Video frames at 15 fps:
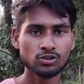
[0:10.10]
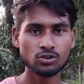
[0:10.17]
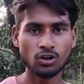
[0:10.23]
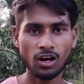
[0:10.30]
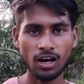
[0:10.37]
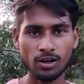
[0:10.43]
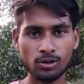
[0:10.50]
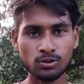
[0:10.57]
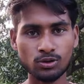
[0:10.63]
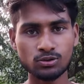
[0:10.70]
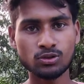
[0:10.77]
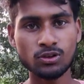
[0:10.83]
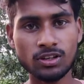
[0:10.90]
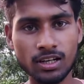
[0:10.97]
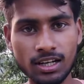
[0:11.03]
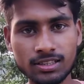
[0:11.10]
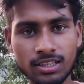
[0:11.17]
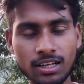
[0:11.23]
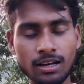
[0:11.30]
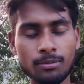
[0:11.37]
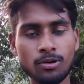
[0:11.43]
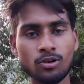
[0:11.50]
हेलो तो हेलो दोस्तों कैसे
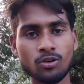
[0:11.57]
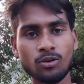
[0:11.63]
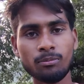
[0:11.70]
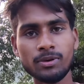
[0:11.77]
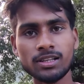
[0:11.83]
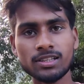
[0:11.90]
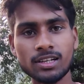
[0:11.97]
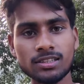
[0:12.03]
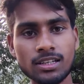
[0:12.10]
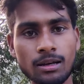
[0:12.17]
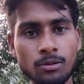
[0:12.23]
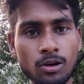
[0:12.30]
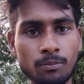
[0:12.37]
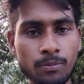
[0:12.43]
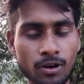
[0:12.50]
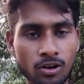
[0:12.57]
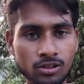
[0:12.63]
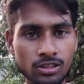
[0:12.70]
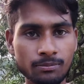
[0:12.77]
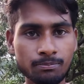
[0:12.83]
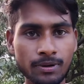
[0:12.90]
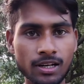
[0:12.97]
हैं आप लोग उम्मीद करते हैं आप लोग
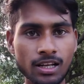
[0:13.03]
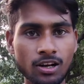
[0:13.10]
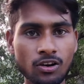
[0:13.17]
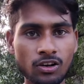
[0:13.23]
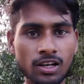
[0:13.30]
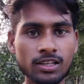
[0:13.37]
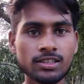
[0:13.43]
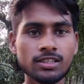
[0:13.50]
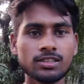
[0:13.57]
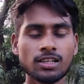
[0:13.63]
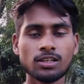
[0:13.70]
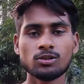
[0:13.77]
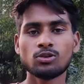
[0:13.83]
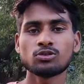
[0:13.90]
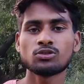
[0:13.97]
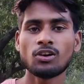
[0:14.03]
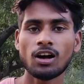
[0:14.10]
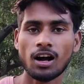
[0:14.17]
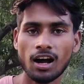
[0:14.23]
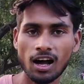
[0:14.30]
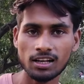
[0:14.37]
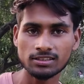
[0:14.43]
बहुत ही बढ़िया होंगे जैसा कि दोस्तों
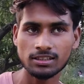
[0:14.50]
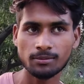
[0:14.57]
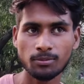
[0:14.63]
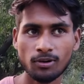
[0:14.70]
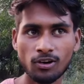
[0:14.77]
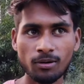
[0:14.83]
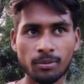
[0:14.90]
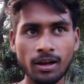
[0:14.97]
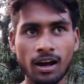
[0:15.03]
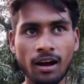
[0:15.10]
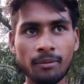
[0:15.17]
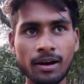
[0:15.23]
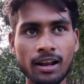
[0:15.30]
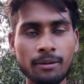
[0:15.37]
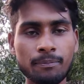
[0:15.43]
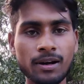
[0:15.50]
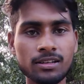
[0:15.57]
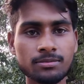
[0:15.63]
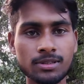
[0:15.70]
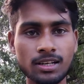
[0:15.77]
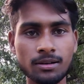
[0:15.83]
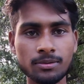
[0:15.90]
आज के ब्लॉग में हमारे
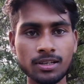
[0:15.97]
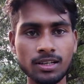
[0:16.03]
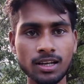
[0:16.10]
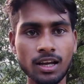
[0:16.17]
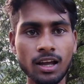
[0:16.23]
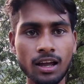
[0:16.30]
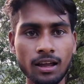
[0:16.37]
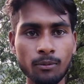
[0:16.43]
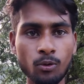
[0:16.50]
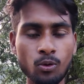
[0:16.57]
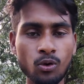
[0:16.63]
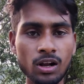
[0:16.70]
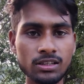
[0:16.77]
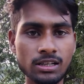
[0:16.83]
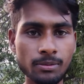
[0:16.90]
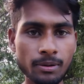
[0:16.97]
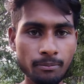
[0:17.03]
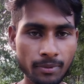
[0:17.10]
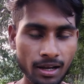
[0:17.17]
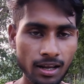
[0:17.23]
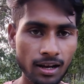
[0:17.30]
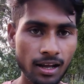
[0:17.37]
पास मतलब कि गूगल से अभी
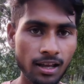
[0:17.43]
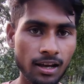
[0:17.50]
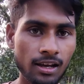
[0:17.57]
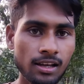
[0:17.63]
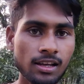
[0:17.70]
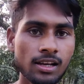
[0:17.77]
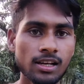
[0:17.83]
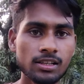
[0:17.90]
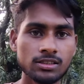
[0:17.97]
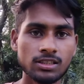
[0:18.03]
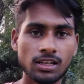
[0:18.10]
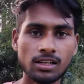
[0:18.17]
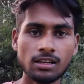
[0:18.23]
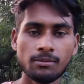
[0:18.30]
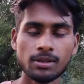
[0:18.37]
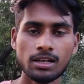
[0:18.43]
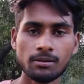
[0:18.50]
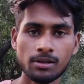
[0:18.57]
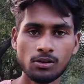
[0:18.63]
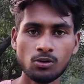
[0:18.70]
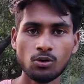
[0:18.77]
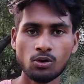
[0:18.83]
मेल आया है जबकि
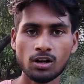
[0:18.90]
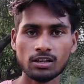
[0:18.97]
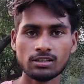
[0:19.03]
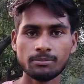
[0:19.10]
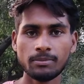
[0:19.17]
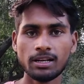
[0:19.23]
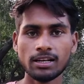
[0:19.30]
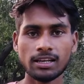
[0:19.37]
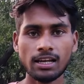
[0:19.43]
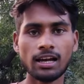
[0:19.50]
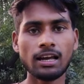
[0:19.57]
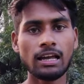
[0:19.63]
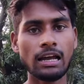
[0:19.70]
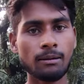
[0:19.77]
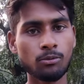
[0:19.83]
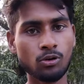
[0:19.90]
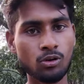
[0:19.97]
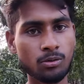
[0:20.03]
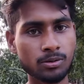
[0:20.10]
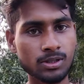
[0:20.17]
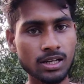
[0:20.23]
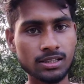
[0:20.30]
मतलब कि गूगल से मेल क्या है आप
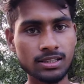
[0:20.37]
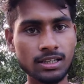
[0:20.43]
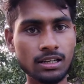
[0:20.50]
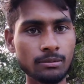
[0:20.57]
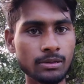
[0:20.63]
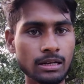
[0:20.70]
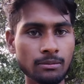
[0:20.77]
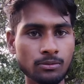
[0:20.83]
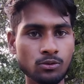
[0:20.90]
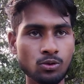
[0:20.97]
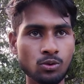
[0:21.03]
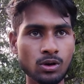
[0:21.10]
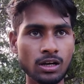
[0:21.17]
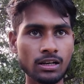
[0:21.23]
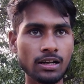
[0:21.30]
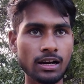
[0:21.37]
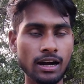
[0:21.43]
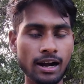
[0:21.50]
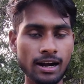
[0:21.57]
लोगों को बताते हैं कि मतलब गूगल का